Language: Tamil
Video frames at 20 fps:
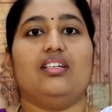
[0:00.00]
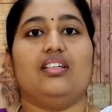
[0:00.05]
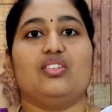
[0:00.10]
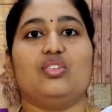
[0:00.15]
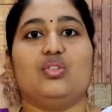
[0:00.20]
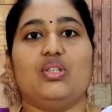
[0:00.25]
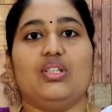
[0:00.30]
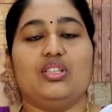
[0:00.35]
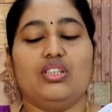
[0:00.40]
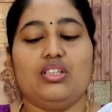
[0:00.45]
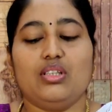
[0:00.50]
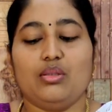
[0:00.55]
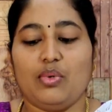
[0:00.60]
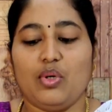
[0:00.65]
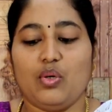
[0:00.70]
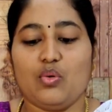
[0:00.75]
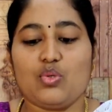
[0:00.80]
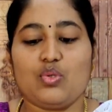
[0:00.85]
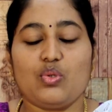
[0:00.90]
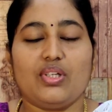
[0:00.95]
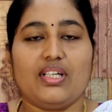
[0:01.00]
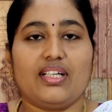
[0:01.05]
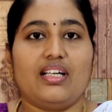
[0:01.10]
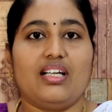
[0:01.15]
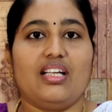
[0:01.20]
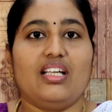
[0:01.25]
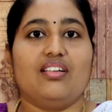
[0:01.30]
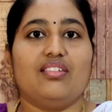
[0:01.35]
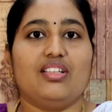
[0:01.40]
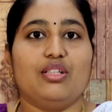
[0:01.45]
ஆக்சுவலாக வந்து இந்த ப்ளவுஸோட
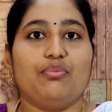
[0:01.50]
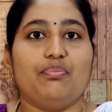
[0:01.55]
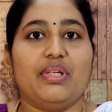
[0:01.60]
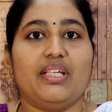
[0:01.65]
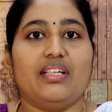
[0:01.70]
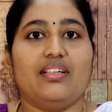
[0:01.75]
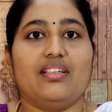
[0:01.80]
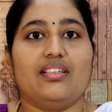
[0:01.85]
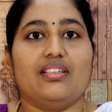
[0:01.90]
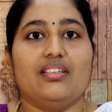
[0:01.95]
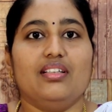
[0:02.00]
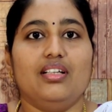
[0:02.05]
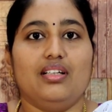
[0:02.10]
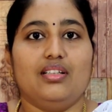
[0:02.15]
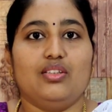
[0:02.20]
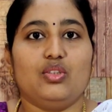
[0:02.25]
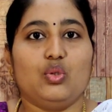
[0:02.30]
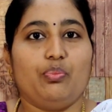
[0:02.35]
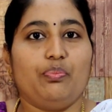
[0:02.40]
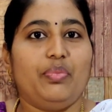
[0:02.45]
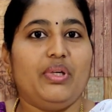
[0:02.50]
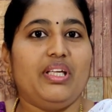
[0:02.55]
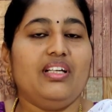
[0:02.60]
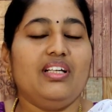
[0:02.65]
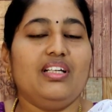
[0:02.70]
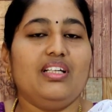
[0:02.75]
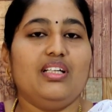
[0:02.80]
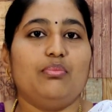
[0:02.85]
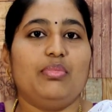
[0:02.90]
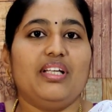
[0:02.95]
கலர் வந்து பிங்க் ஸோ
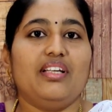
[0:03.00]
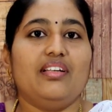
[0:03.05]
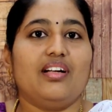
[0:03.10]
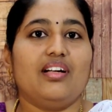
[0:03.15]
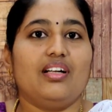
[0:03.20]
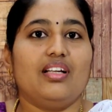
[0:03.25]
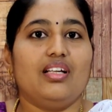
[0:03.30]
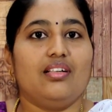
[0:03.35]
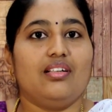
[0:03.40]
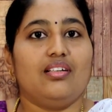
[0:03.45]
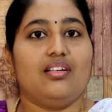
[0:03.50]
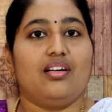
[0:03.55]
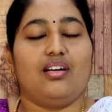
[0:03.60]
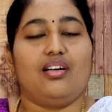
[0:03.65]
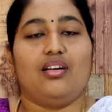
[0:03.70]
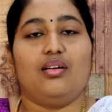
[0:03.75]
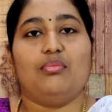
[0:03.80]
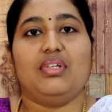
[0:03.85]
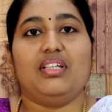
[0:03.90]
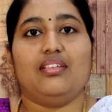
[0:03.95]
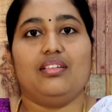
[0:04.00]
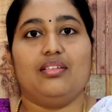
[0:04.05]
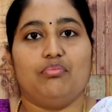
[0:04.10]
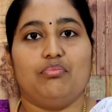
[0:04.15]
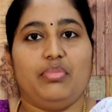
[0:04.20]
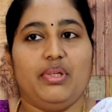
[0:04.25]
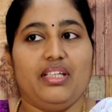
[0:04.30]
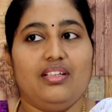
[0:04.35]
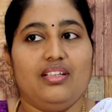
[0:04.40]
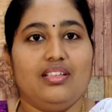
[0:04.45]
பிங்க் அப்படின்னாலே காமன்
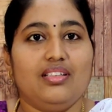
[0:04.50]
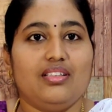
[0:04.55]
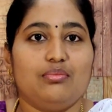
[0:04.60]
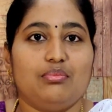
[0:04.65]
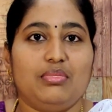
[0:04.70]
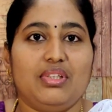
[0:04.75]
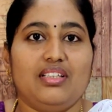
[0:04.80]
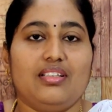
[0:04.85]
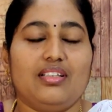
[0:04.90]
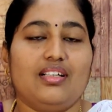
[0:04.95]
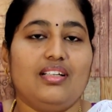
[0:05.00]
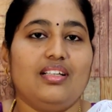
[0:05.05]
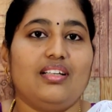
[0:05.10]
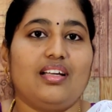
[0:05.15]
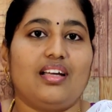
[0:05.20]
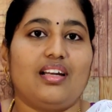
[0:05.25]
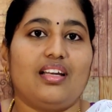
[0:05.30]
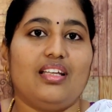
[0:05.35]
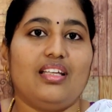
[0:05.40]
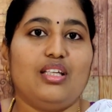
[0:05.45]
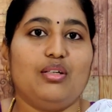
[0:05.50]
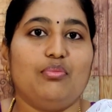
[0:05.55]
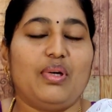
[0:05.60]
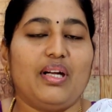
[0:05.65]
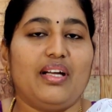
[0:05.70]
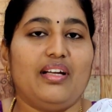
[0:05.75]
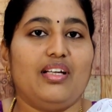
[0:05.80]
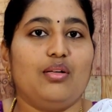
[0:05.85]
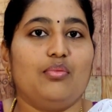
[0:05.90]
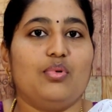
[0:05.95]
பிங்க் அப்படின்னாலே நிறைய
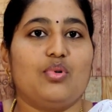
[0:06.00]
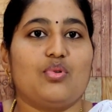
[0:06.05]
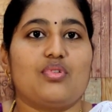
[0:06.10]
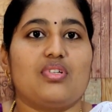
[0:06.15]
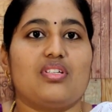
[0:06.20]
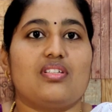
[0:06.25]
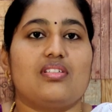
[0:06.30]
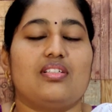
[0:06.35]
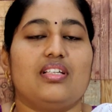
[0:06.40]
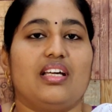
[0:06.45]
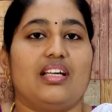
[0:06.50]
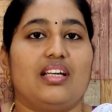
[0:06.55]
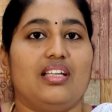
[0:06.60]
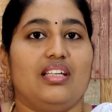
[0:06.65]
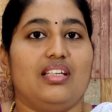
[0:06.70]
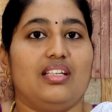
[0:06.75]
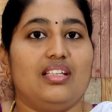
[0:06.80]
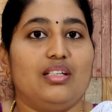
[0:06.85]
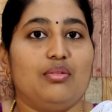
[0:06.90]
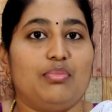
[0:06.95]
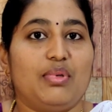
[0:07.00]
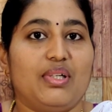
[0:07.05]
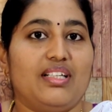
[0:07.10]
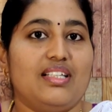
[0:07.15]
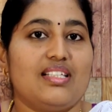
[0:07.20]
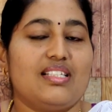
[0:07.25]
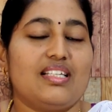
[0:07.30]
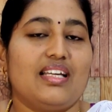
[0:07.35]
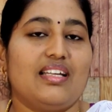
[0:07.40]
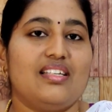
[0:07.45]
பிரைடல் ப்ளவுசஸ் நிறைய
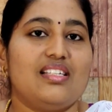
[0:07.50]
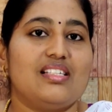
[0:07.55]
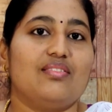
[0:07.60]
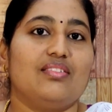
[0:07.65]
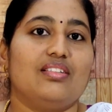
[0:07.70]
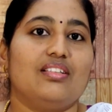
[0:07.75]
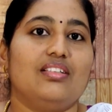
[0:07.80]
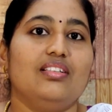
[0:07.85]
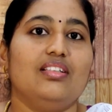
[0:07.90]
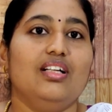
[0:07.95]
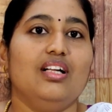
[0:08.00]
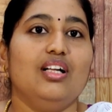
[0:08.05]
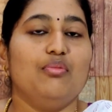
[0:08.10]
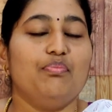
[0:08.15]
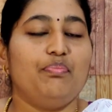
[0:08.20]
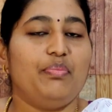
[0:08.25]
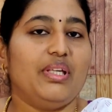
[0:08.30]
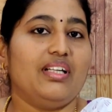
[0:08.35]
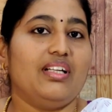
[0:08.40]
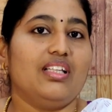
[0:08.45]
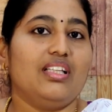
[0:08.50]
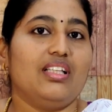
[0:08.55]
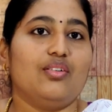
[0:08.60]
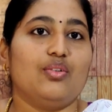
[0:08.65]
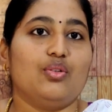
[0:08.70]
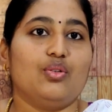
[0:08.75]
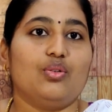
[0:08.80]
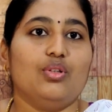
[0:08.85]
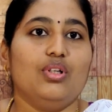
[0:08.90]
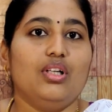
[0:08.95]
பட்டு சாரீஸ் வந்து பிங்க்
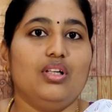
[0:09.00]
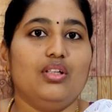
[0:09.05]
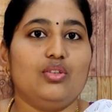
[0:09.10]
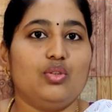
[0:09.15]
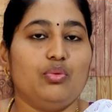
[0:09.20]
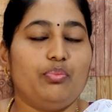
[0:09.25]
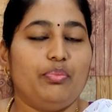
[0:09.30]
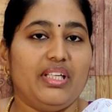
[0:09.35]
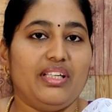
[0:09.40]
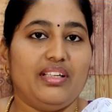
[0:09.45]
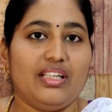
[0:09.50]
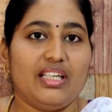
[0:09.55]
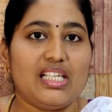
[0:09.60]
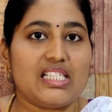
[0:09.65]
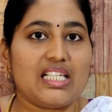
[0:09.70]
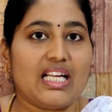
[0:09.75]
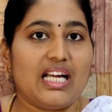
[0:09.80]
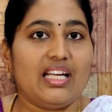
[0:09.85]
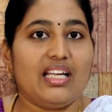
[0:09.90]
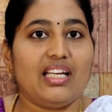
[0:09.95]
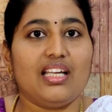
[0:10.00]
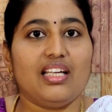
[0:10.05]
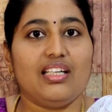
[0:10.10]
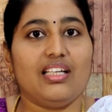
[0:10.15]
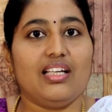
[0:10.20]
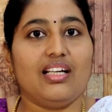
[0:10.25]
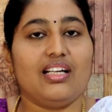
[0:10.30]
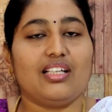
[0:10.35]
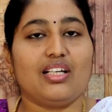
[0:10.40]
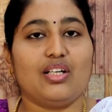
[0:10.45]
தான் வரும் ஸோ பிங்கே சாரியில்
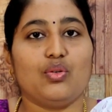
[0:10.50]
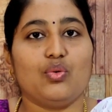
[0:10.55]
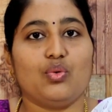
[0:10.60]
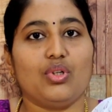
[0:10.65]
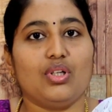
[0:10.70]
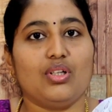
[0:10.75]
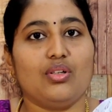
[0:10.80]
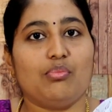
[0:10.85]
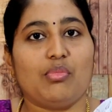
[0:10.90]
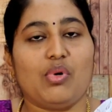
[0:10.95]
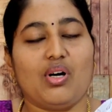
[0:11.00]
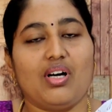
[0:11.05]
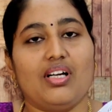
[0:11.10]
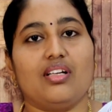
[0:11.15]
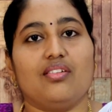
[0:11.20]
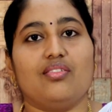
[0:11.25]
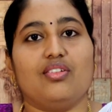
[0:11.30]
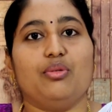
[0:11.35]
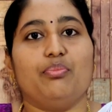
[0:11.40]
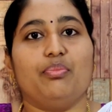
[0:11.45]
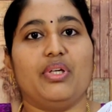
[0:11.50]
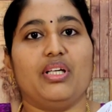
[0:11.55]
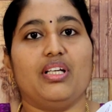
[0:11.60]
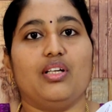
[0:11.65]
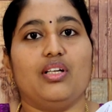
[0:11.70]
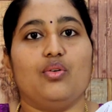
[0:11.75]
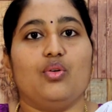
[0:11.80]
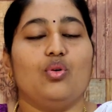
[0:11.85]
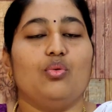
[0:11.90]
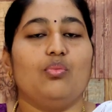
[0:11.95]
இல்லாட்டாலும் கூட பார்டர் வந்து
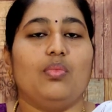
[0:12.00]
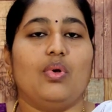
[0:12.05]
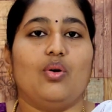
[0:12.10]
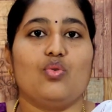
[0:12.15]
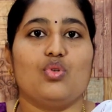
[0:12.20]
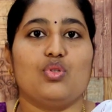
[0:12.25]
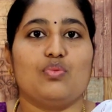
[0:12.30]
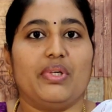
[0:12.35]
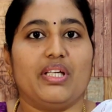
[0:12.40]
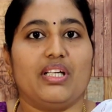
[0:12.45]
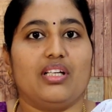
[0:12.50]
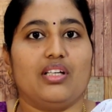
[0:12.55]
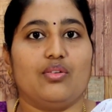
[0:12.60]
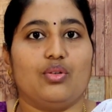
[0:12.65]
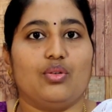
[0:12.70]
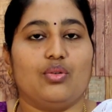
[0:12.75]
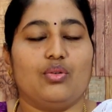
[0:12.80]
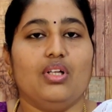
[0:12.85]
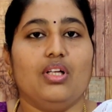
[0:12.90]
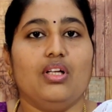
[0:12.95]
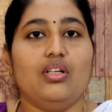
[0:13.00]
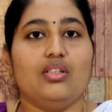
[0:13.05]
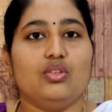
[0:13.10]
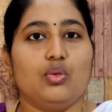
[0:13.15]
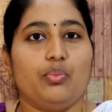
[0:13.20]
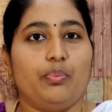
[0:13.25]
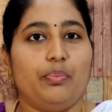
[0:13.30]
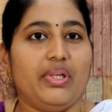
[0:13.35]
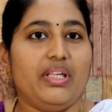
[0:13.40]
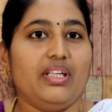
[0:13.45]
பிங்க்ல வரும் ப்ளவுஸ் பிங்க்ல வரும்
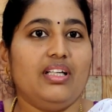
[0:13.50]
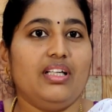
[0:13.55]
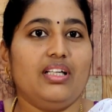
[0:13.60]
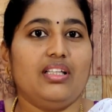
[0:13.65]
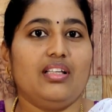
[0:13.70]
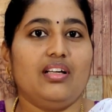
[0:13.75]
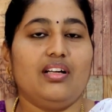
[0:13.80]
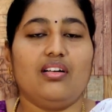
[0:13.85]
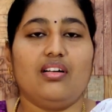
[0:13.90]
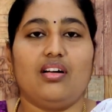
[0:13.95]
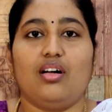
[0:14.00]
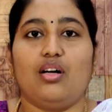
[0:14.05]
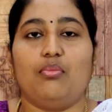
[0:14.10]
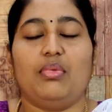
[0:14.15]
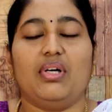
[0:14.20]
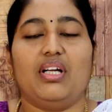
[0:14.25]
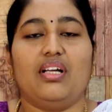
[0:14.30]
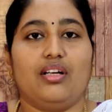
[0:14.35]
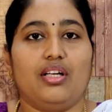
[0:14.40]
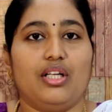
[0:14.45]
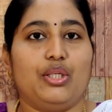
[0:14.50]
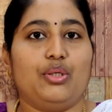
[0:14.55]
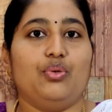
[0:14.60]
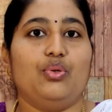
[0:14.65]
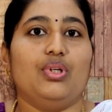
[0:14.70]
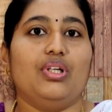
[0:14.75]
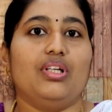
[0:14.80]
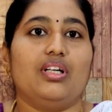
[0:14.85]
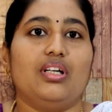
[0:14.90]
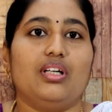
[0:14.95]
ஸோ பிங்க் தான் காமனாக
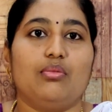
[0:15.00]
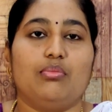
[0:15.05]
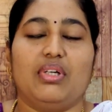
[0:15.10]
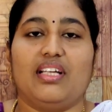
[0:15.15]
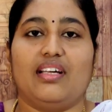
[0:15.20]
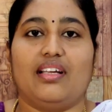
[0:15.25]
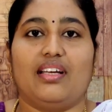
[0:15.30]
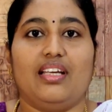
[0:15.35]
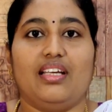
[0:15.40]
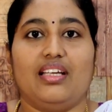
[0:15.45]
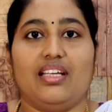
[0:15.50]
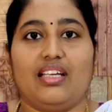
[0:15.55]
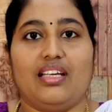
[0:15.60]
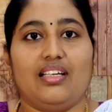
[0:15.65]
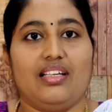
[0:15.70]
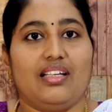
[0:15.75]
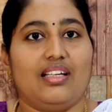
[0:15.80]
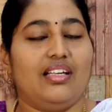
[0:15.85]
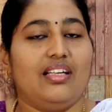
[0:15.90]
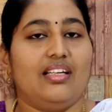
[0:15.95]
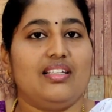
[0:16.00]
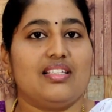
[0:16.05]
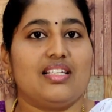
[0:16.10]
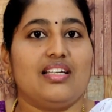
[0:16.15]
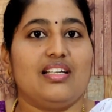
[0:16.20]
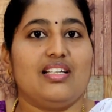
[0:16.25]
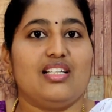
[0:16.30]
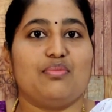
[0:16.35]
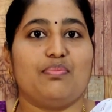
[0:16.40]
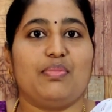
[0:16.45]
ரெகுலராக நம்ம நிறைய நிறைய நிறைய
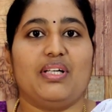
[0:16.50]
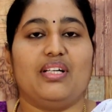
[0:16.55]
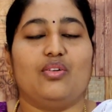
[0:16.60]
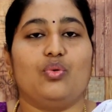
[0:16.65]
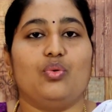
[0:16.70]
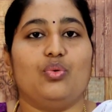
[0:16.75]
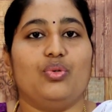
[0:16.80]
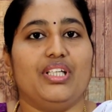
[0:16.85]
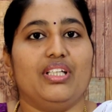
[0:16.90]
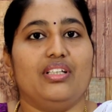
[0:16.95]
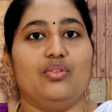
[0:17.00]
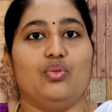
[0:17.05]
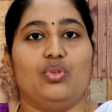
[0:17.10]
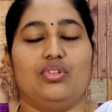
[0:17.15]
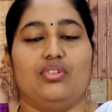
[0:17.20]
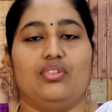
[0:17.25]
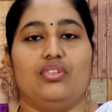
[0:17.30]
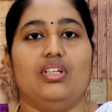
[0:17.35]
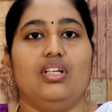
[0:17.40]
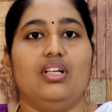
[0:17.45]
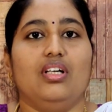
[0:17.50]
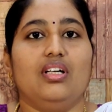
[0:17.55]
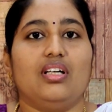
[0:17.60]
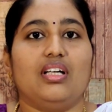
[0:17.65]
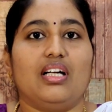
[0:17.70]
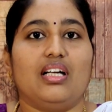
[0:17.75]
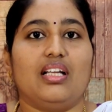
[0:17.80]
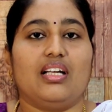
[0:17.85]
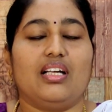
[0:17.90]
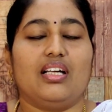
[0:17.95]
டிசைன்ஸ் பண்ணக்கூடிய ஒரு
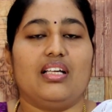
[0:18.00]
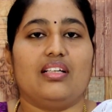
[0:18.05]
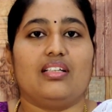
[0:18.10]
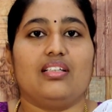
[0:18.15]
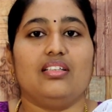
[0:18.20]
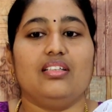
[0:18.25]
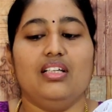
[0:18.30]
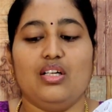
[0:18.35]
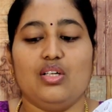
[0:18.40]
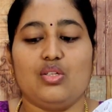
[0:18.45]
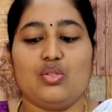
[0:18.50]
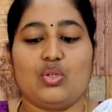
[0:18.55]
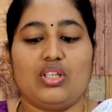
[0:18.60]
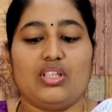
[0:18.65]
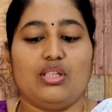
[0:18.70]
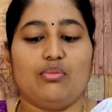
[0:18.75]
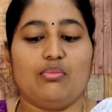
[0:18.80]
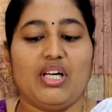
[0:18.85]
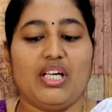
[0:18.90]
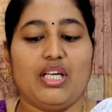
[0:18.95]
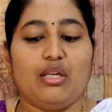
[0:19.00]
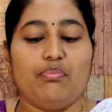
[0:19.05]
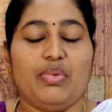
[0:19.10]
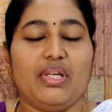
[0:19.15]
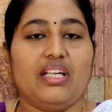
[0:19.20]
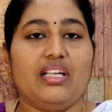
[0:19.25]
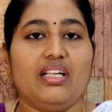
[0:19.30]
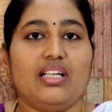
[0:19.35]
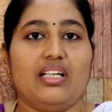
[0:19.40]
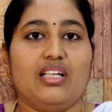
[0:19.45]
கலராக இருக்குது ஸோ அந்த மாதிரி
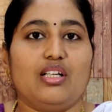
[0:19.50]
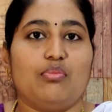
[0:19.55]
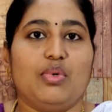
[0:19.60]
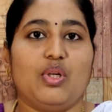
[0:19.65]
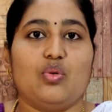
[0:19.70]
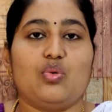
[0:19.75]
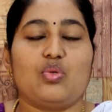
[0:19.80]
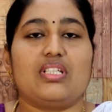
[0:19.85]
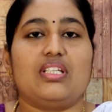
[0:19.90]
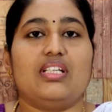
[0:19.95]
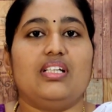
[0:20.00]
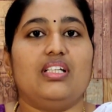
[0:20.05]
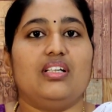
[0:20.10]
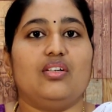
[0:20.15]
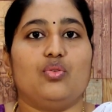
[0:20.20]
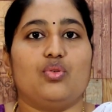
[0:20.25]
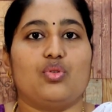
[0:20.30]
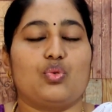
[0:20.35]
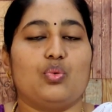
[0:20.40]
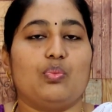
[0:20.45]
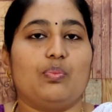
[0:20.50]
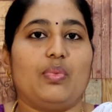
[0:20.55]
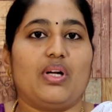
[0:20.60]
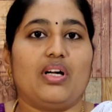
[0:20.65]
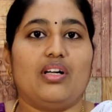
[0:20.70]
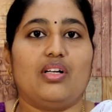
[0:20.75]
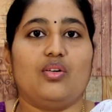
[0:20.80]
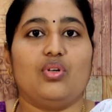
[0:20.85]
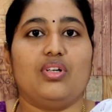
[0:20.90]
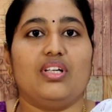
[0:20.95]
பிங்க் கலர் ப்ளவுஸில் நான் ஒரு
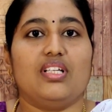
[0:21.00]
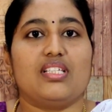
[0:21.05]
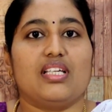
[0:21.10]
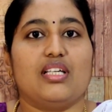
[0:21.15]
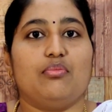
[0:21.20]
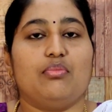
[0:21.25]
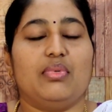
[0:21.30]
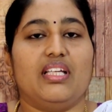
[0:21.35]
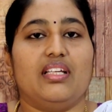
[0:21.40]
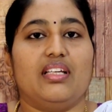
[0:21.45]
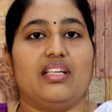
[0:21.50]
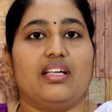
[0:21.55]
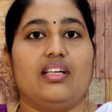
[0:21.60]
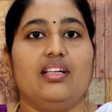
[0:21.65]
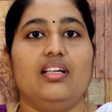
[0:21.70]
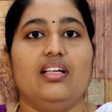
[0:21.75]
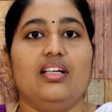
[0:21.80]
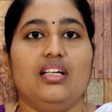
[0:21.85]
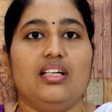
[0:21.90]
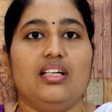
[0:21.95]
சூப்பரான ஒரு டிசைன் பண்ணியிருக்கேன்